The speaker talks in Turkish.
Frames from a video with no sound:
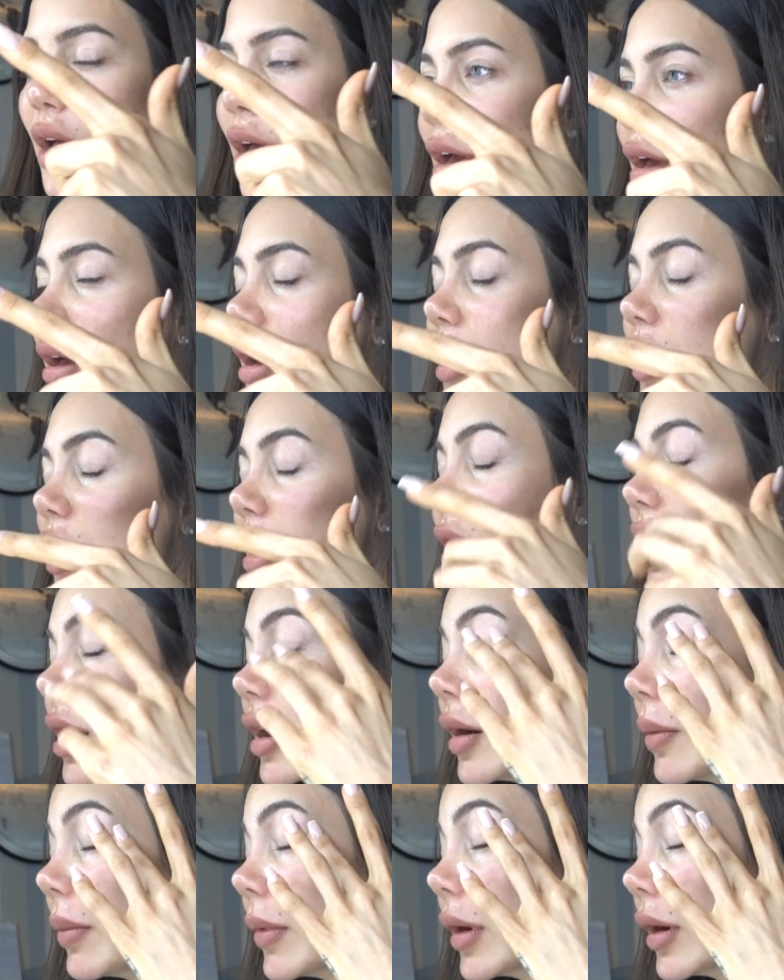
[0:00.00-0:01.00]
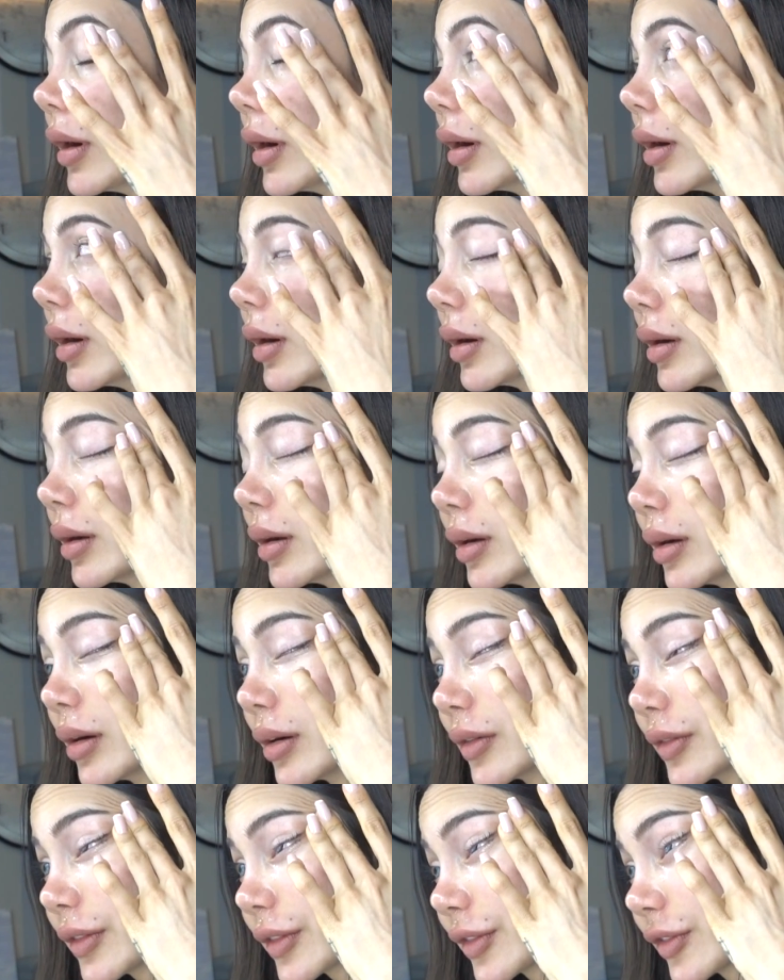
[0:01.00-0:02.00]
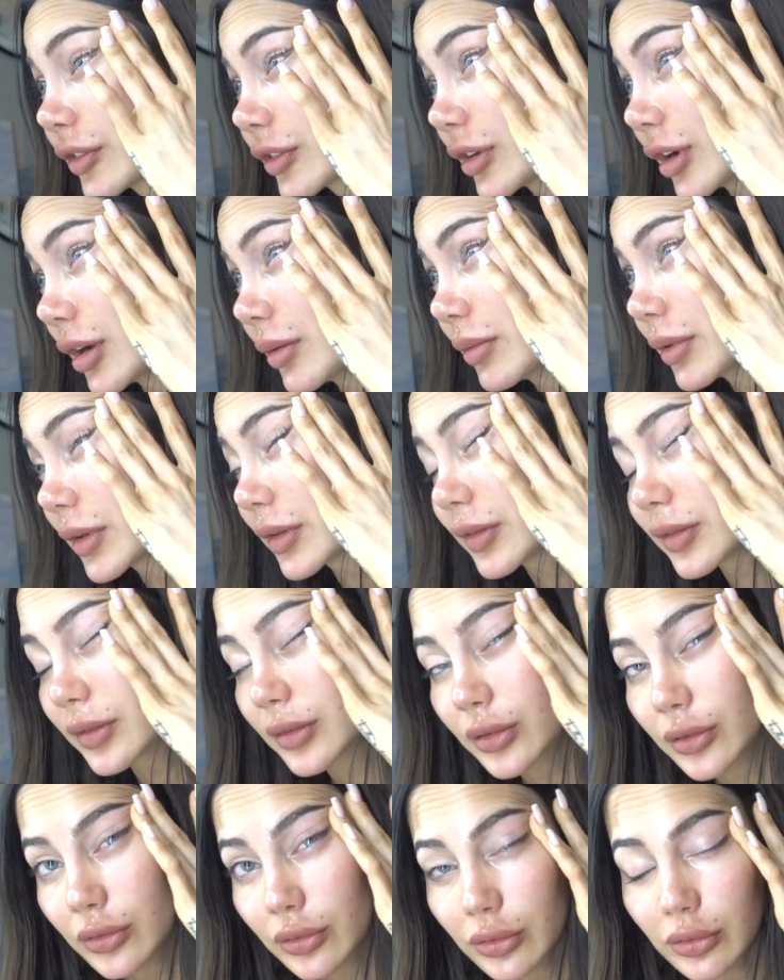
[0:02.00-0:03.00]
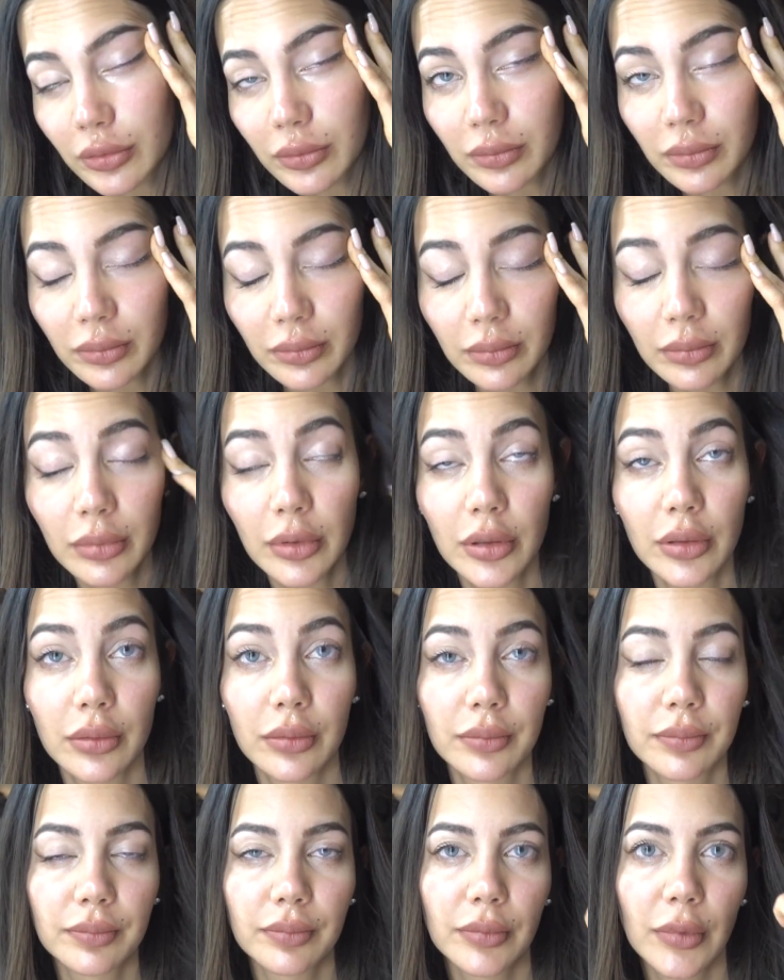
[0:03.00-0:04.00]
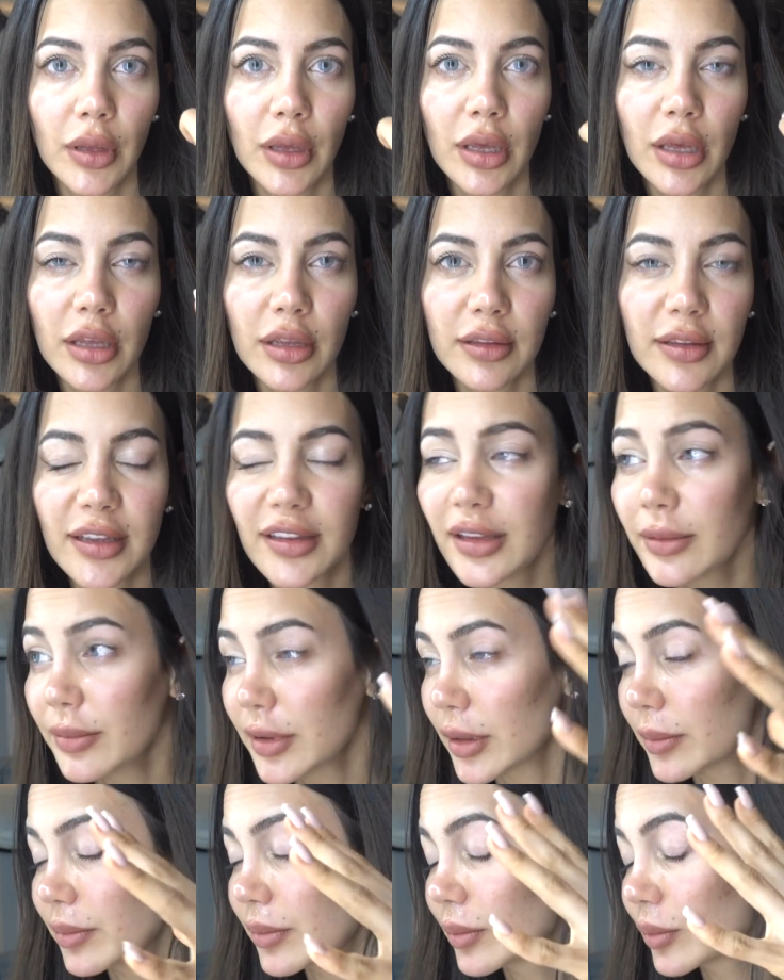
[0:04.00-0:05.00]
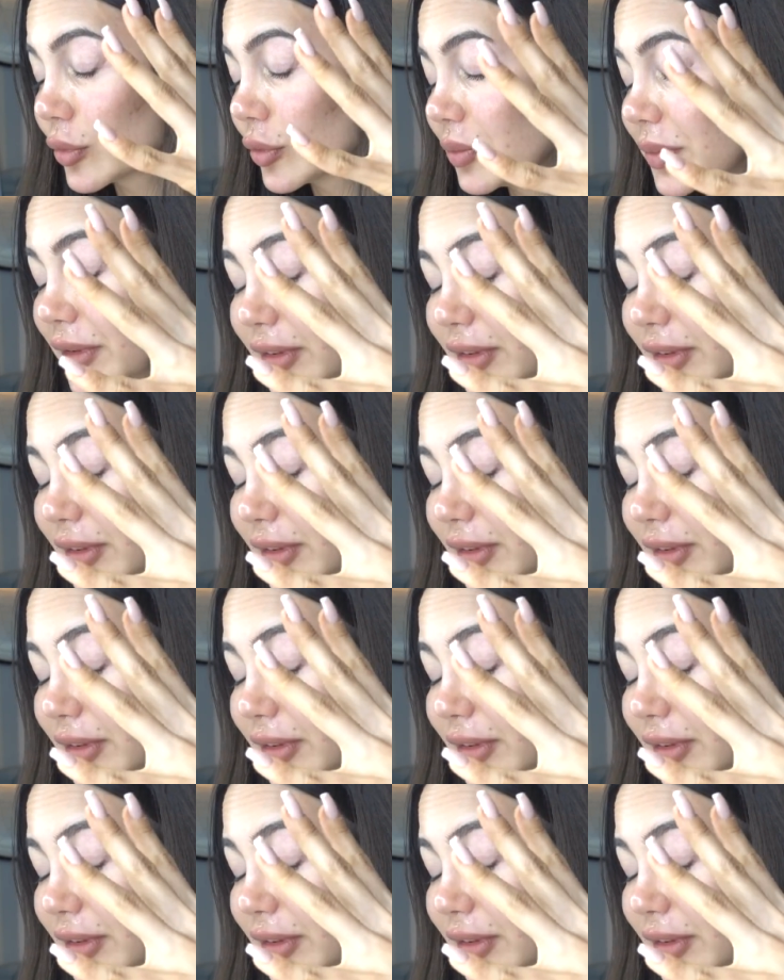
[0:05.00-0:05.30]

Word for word: E, ama artık çıkarmak istiyorum. Dedim ya bu